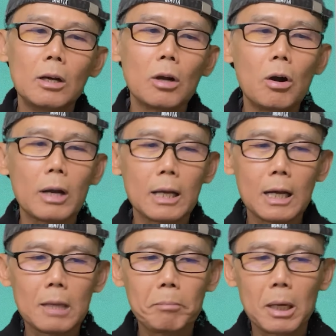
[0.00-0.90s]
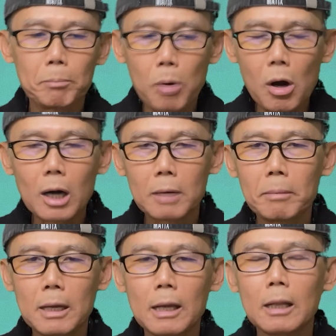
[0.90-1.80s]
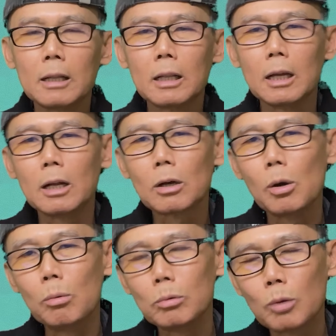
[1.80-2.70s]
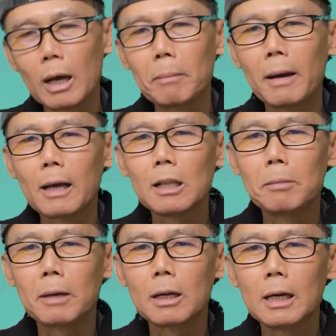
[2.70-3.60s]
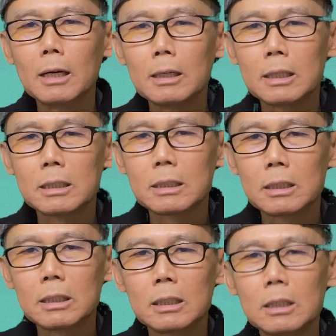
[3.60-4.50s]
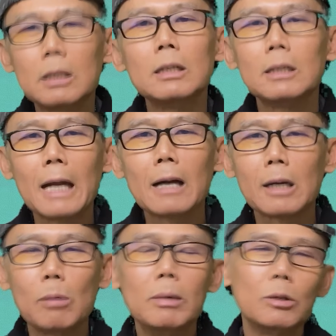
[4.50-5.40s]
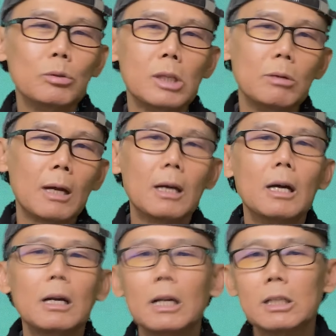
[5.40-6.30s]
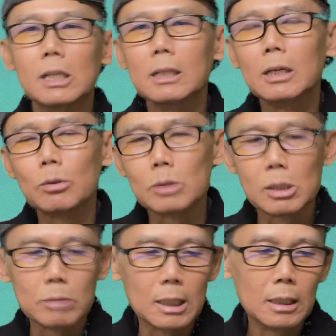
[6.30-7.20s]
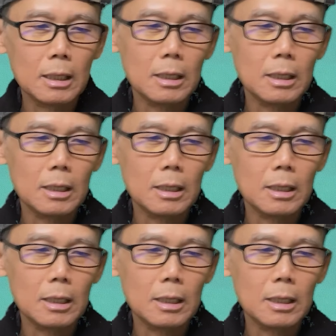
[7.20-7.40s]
Còn cái cách mà pardon me thì nó cũng thoải mái nhưng mà nó hơi trang trọng hơn chút xíu nha, hơi lịch sự hơn chút xíu nữa.